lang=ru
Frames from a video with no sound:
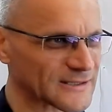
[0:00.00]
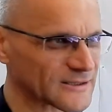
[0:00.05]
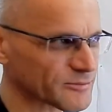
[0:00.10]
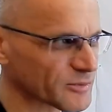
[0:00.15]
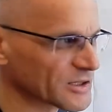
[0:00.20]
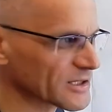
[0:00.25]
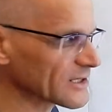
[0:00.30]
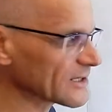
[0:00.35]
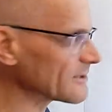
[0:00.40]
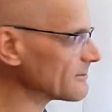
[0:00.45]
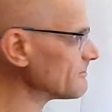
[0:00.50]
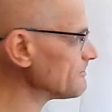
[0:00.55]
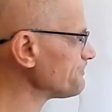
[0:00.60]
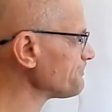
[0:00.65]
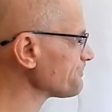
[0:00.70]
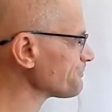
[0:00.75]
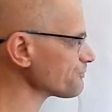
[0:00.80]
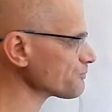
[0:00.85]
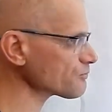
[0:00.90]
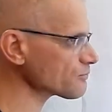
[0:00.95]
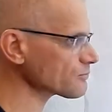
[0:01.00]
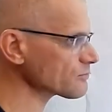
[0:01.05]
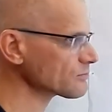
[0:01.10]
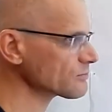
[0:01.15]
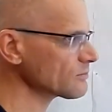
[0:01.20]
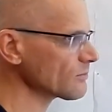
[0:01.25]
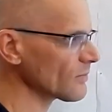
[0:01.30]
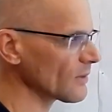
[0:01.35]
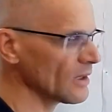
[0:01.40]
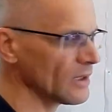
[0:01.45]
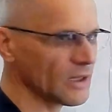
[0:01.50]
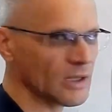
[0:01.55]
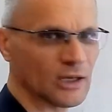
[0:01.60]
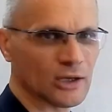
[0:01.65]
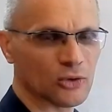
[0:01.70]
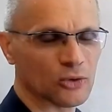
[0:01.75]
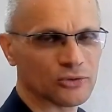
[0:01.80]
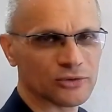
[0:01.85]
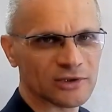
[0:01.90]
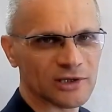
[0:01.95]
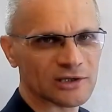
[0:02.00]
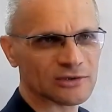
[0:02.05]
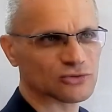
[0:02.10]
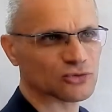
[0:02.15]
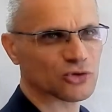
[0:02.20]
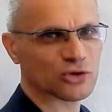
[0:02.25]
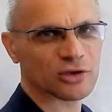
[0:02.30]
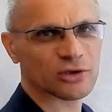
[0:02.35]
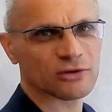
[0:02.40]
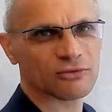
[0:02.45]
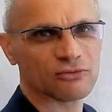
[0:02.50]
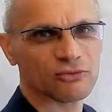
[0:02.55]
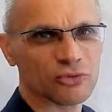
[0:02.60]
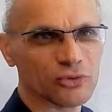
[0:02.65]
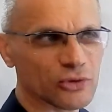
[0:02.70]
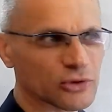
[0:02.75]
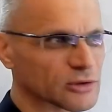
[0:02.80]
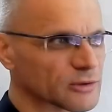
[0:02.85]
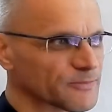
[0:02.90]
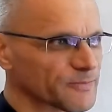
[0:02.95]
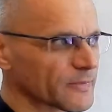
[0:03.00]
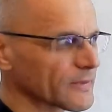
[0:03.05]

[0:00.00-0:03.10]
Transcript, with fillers: Смотрите. У нас существует,